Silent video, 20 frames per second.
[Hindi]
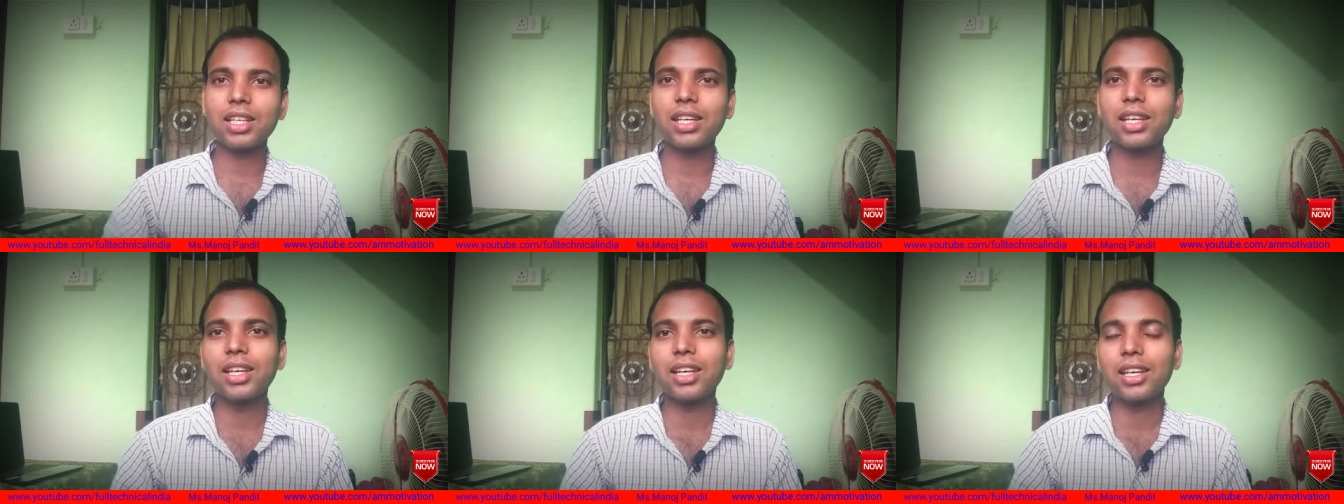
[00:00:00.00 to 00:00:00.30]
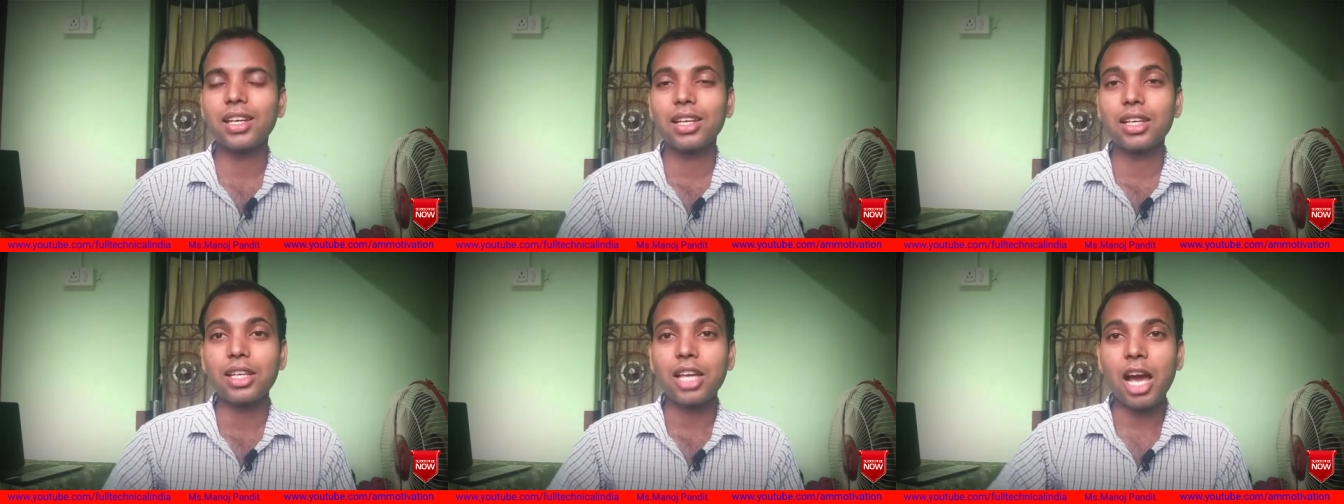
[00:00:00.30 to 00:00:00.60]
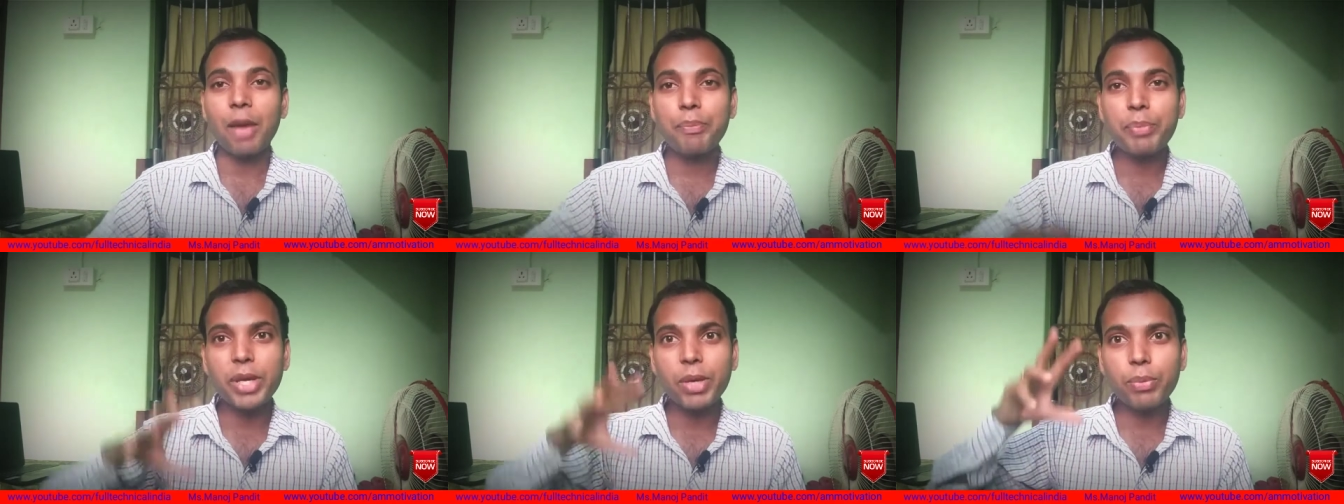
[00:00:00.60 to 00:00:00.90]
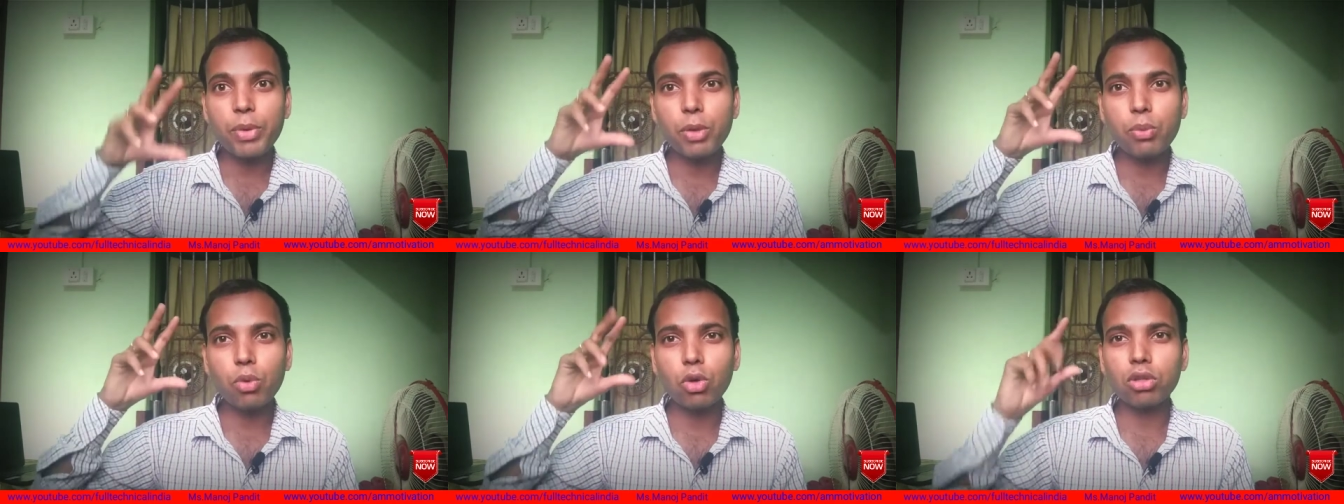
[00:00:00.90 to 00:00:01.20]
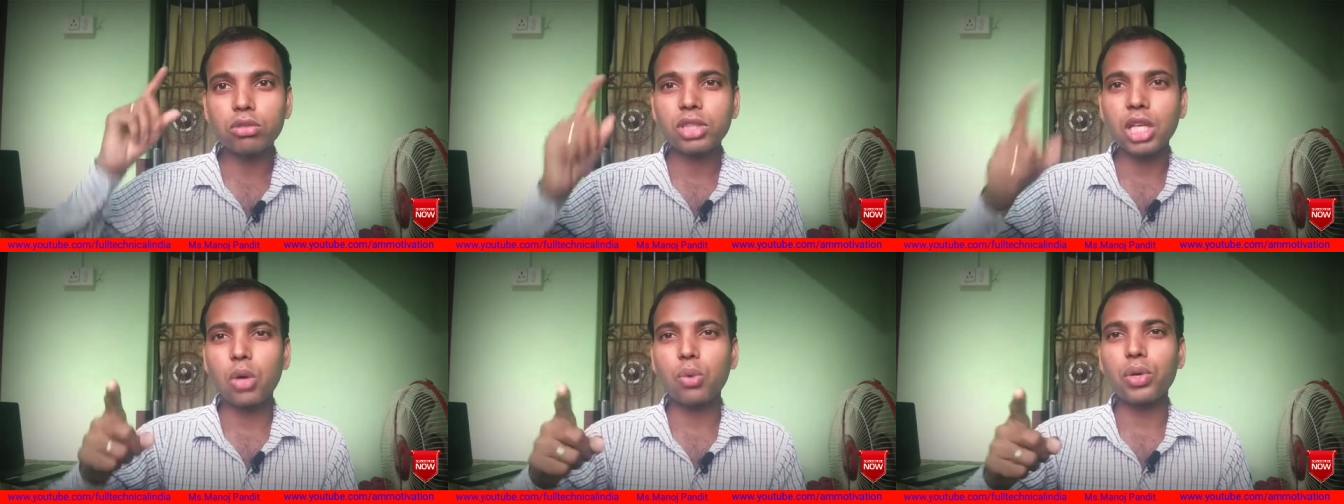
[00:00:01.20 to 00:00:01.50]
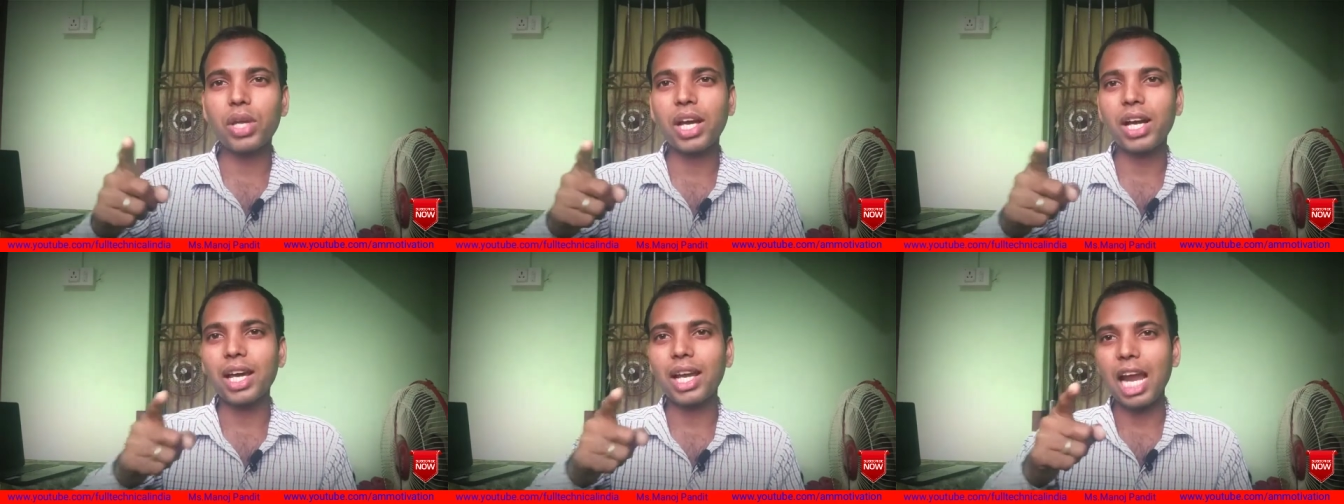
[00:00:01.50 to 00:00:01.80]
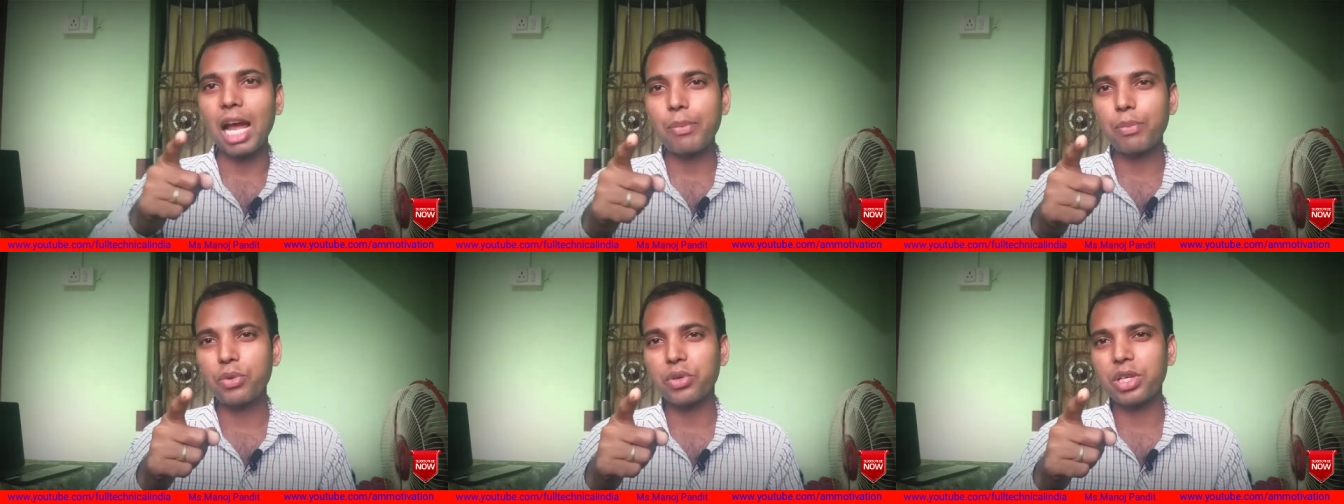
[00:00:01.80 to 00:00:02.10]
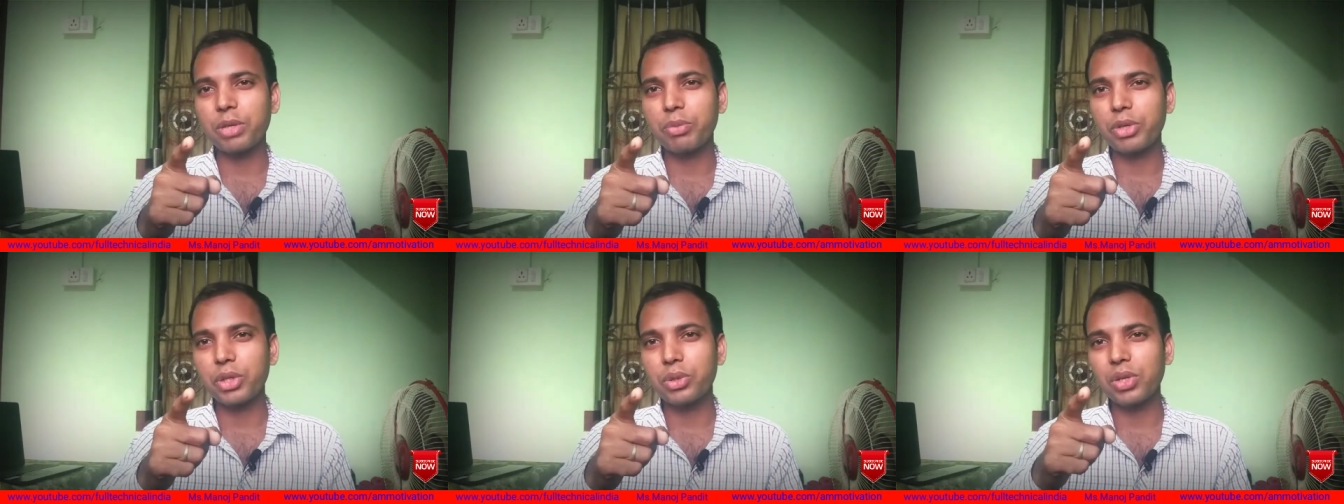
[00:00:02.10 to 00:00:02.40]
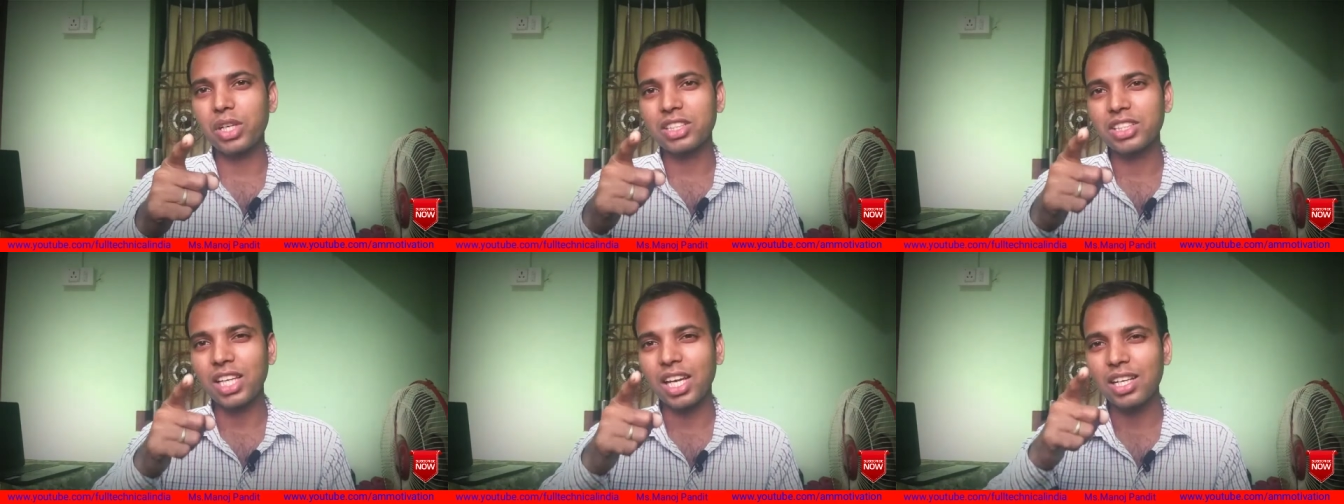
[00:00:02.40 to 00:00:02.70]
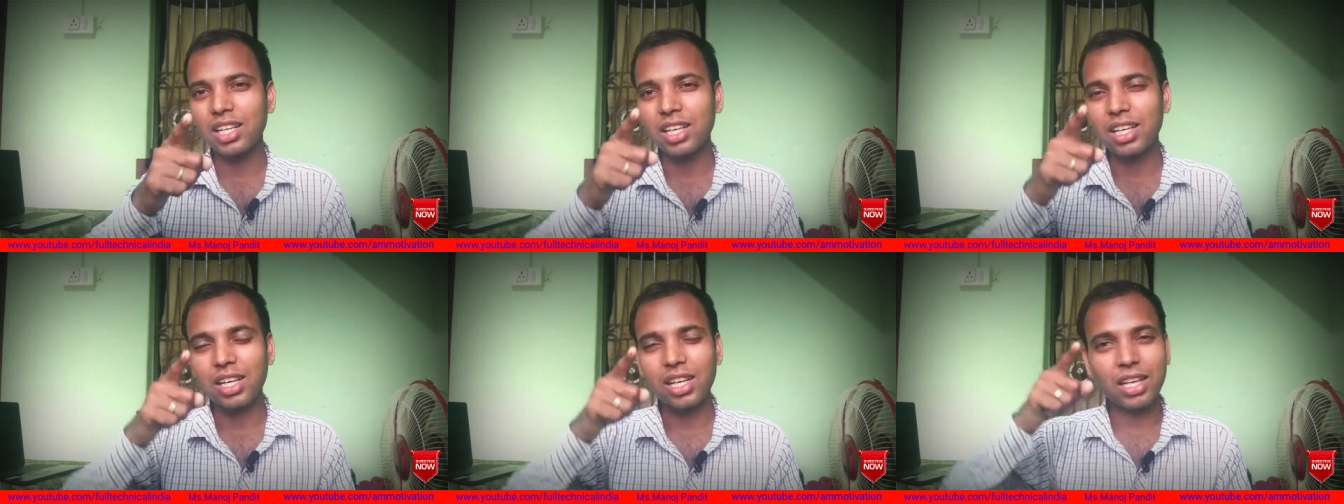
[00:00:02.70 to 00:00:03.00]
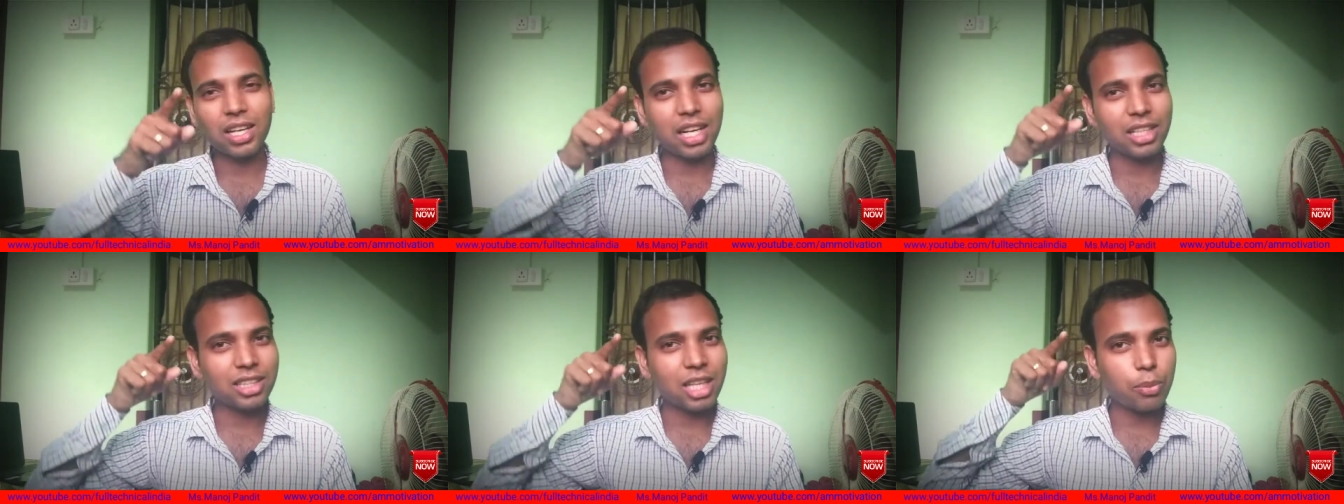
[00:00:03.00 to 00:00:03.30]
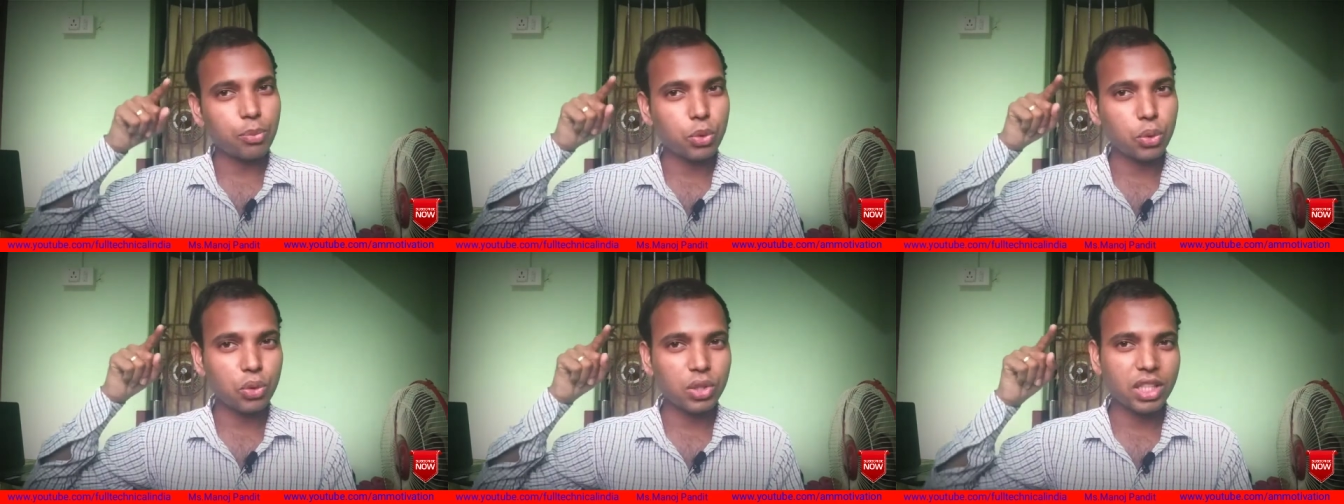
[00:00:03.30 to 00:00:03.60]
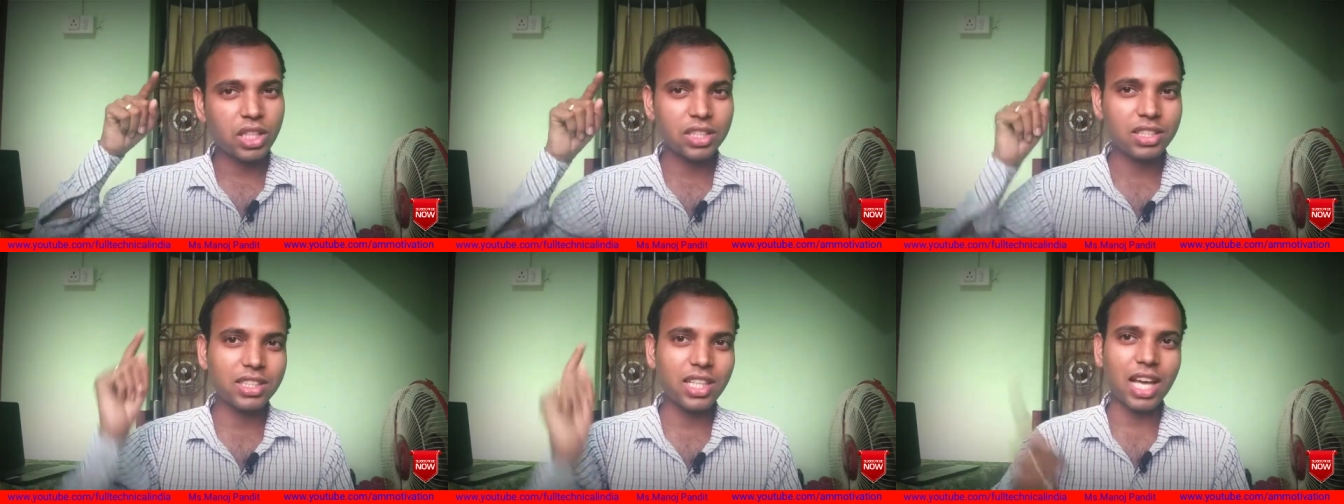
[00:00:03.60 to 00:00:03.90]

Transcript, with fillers: हैं अभी भी बोलता हूं अगर आपको ये वीडियो अच्छा नहीं लग रहा है तो आप छोड़ के